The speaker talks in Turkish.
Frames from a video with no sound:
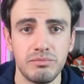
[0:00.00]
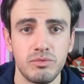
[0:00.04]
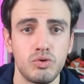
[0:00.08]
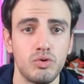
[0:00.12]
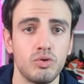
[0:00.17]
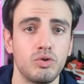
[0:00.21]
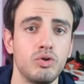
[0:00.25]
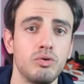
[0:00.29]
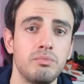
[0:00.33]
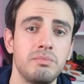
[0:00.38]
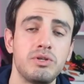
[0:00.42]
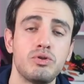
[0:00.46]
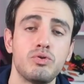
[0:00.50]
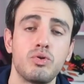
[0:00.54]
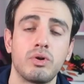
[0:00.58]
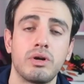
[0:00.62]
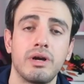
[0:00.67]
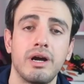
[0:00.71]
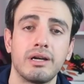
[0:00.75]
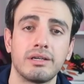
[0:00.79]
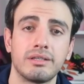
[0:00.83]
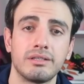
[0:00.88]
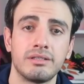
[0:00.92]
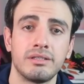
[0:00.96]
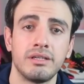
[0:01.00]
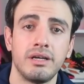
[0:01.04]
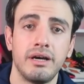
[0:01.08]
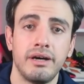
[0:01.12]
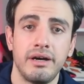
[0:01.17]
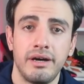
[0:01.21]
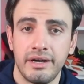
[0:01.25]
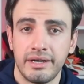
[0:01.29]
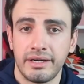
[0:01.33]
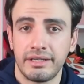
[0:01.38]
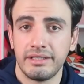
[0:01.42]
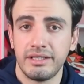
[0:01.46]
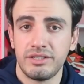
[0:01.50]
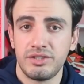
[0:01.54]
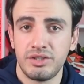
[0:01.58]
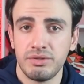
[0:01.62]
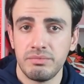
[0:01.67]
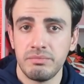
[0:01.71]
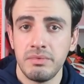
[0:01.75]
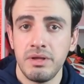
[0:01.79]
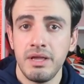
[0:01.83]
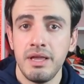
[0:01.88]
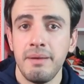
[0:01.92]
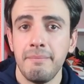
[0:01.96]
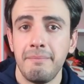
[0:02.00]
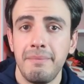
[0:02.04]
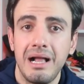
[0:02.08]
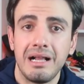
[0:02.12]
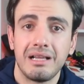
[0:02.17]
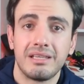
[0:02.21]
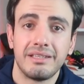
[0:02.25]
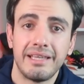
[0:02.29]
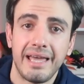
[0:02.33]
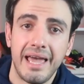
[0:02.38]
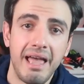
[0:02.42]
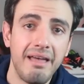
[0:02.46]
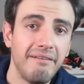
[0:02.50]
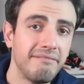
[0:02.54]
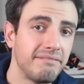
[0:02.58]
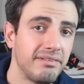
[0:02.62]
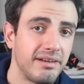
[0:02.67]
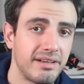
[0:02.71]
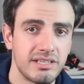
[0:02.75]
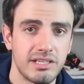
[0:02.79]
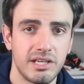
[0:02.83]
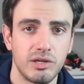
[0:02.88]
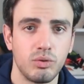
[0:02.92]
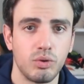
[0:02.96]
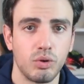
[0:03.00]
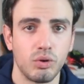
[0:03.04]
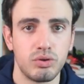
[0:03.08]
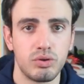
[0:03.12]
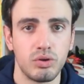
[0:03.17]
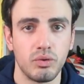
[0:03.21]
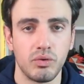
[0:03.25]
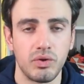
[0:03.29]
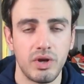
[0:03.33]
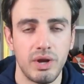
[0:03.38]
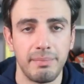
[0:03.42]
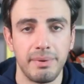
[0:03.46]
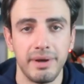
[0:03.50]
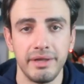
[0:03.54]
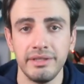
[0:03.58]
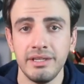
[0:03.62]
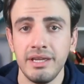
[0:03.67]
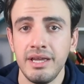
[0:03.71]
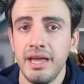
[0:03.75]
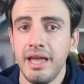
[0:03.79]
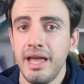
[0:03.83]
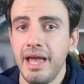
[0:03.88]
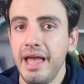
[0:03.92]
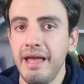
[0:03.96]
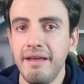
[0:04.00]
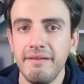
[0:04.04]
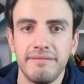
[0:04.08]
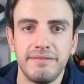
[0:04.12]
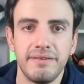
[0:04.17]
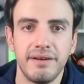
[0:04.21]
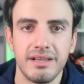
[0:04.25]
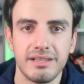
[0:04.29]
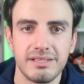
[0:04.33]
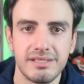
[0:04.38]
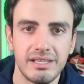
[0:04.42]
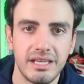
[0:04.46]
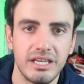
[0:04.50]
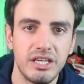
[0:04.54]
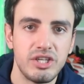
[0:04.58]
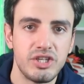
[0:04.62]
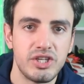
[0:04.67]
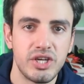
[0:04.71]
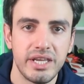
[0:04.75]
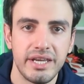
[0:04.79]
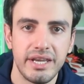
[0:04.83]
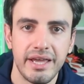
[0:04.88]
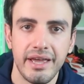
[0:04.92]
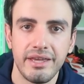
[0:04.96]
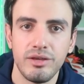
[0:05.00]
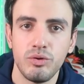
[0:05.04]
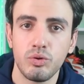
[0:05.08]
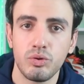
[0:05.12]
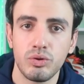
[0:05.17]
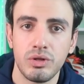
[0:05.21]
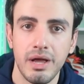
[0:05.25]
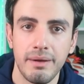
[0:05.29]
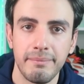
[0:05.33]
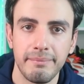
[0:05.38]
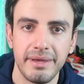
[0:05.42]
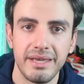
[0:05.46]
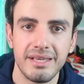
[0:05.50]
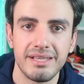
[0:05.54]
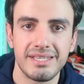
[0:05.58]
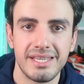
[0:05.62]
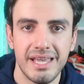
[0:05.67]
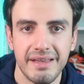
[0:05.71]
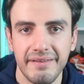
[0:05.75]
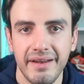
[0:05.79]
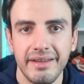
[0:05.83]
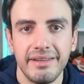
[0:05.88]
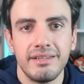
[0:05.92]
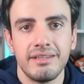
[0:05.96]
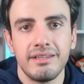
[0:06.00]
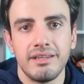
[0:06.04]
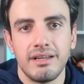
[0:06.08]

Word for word: Çünkü birçok guard arkadaşım belki de en fazla crossover yapan, en fazla içeriye yüklenmeyi seven